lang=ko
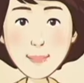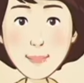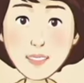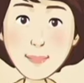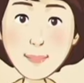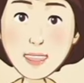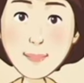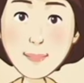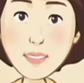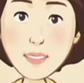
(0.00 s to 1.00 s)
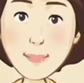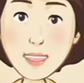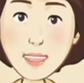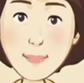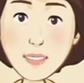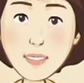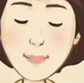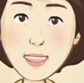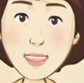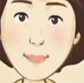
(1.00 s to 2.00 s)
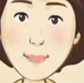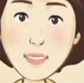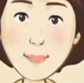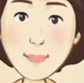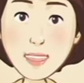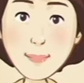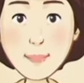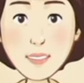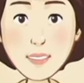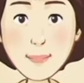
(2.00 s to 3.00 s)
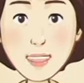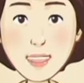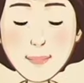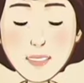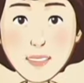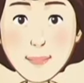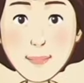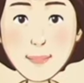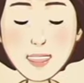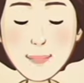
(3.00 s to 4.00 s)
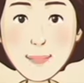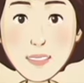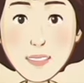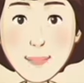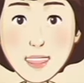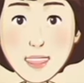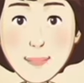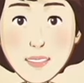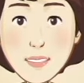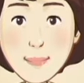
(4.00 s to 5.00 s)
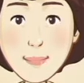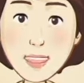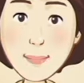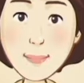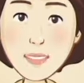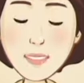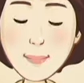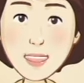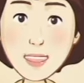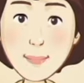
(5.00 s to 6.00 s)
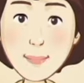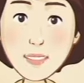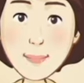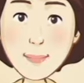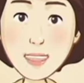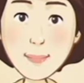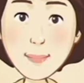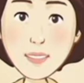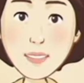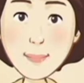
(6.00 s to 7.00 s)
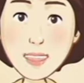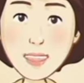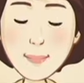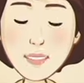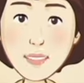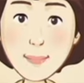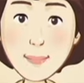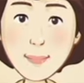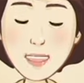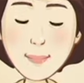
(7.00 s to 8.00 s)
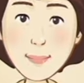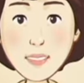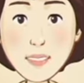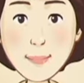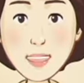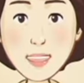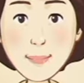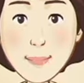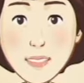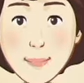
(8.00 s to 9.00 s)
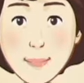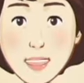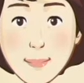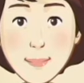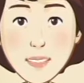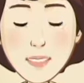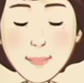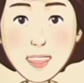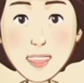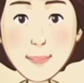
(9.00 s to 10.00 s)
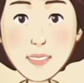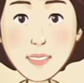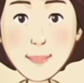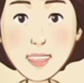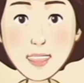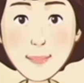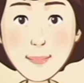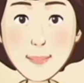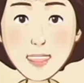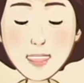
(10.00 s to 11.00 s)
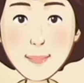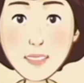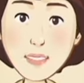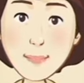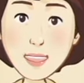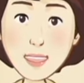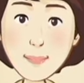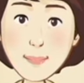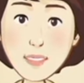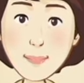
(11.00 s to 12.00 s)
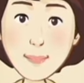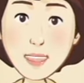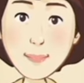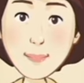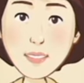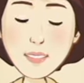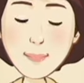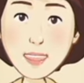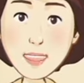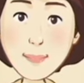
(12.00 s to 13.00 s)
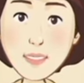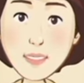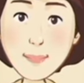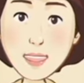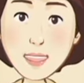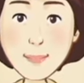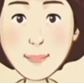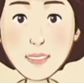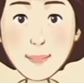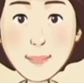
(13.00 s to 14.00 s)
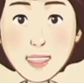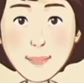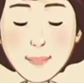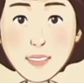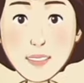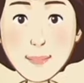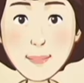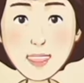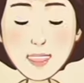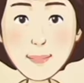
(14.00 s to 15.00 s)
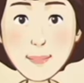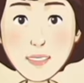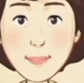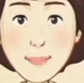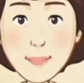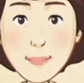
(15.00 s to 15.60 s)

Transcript: 사실 성생활은 성교만이 아니라 포옹이나 키스, 신체적 접촉, 애무, 정서적 교류 등을 모두 포함하는 행위죠. 암 치료로 나타나는 성기능 장애를 해결할 수 있는 방법을 좀 살펴보면요.